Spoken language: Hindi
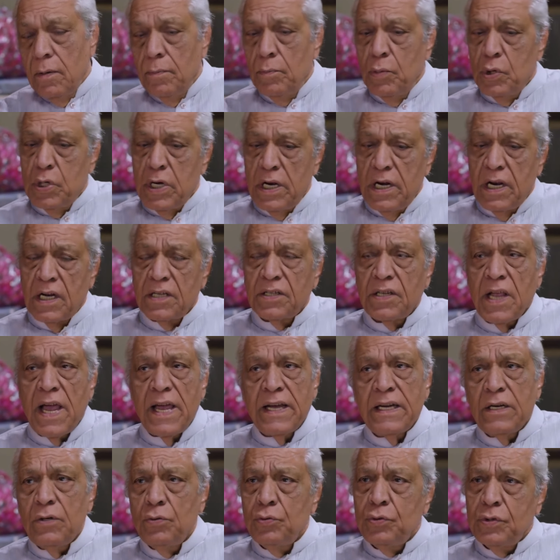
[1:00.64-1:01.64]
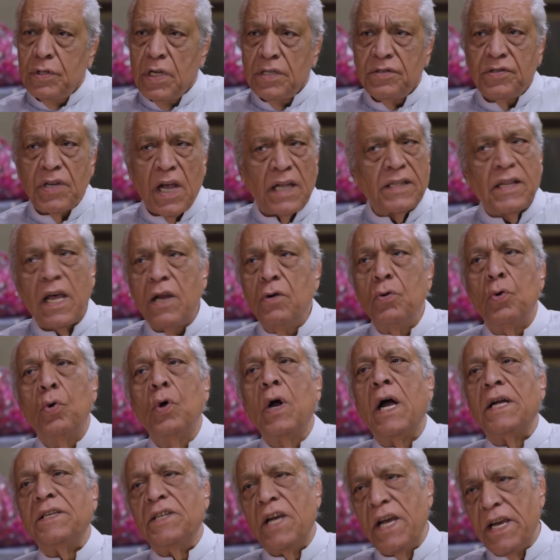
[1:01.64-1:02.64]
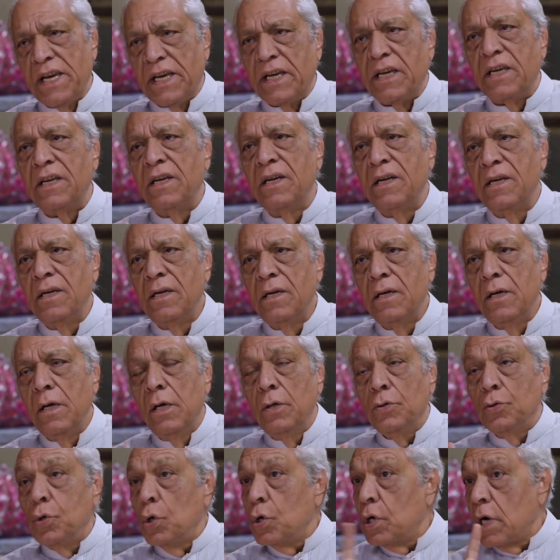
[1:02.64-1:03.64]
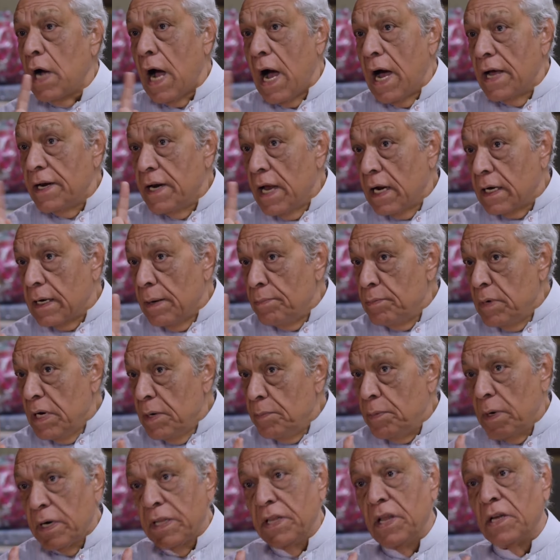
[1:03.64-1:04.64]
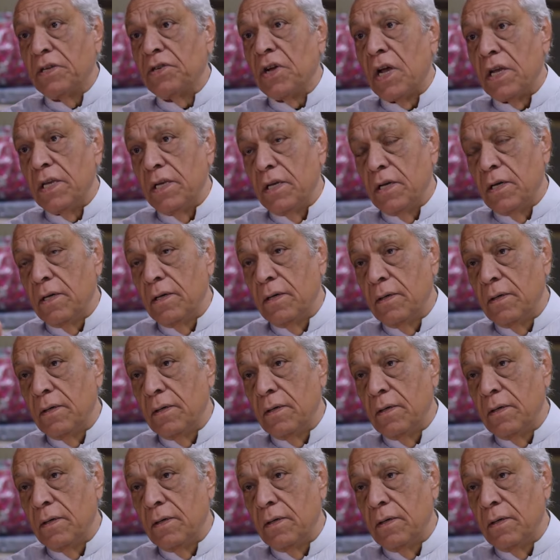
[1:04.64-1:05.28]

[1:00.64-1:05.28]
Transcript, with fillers: मुझे लगता है कि उससे ज़्यादा लोग आ जाएंगे तो खाना कम नहीं पड़ना चाहिए